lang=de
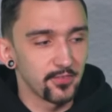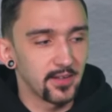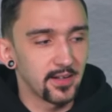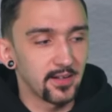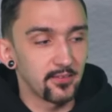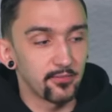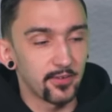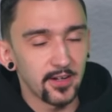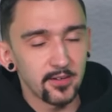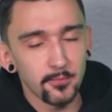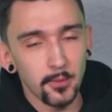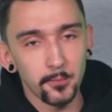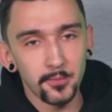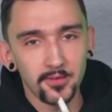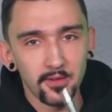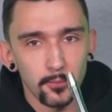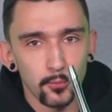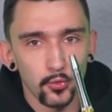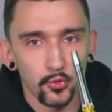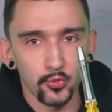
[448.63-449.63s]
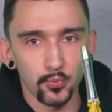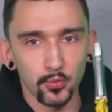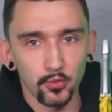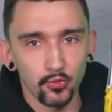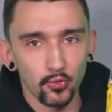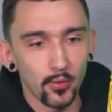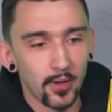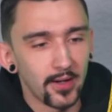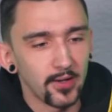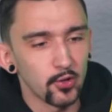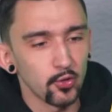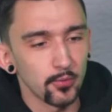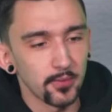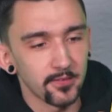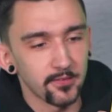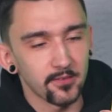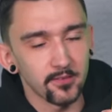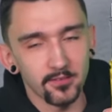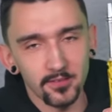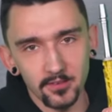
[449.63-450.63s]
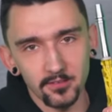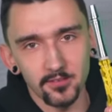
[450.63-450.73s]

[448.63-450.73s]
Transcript: Wir fangen mal mit der Mosebrys 2 an. Übrigens ist